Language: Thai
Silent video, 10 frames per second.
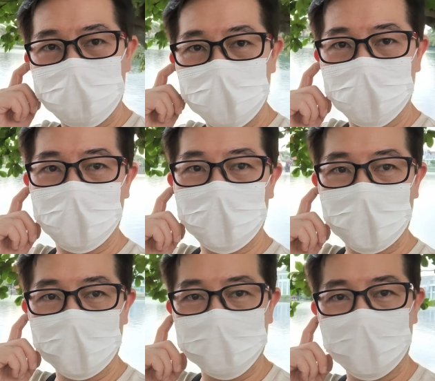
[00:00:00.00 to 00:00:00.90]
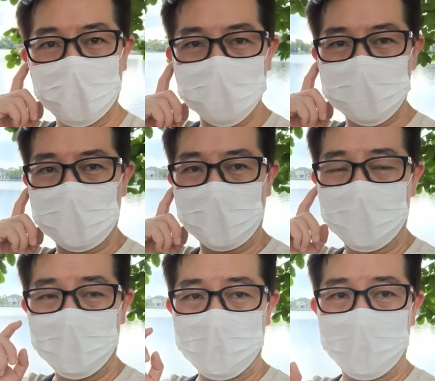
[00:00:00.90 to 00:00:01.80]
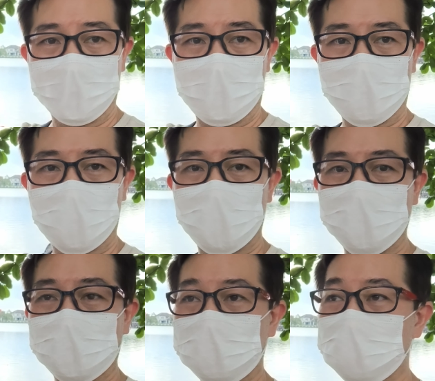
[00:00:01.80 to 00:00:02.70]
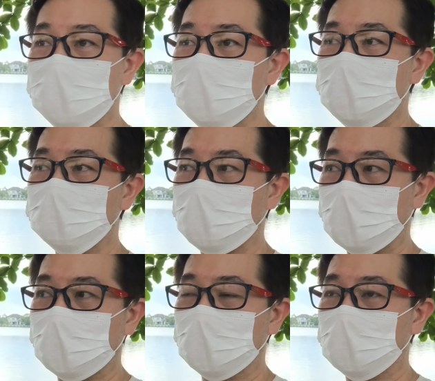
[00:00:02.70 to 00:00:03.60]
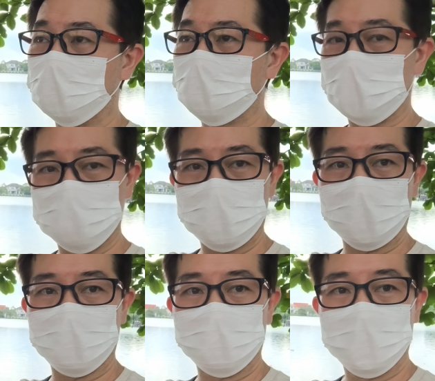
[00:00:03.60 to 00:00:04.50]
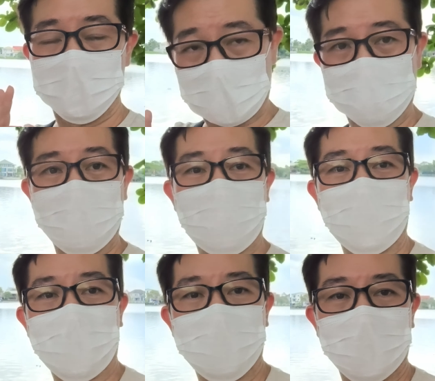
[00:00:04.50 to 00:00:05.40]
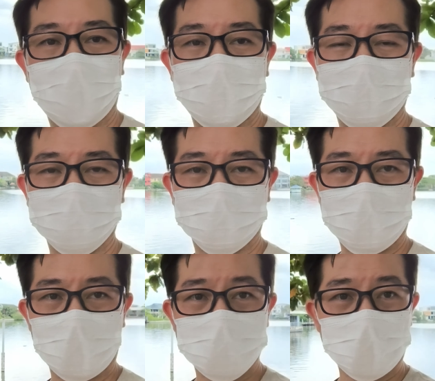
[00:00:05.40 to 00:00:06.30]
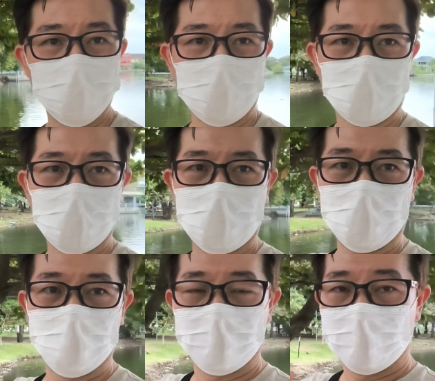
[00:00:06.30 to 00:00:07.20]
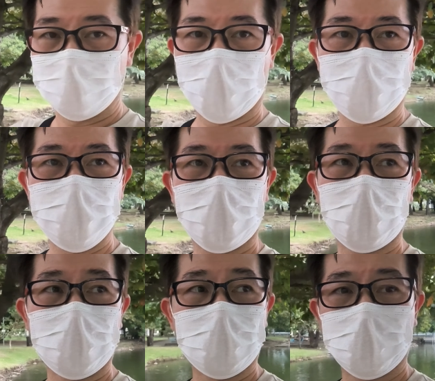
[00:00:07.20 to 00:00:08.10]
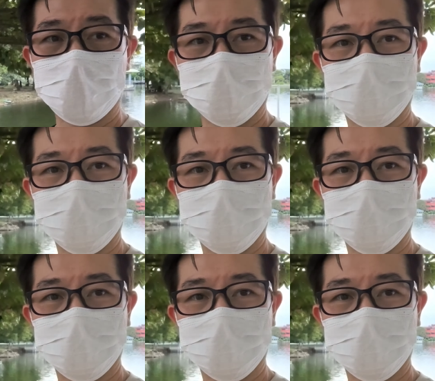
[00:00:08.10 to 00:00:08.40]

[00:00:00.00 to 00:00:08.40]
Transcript: ไปด้วยนะครับก็จะได้ความละเอียดที่ 1080 30 เฟรมนะครับเดี๋ยวลองเช็คดูก่อนว่าภาพเป็นยังไงนะครับ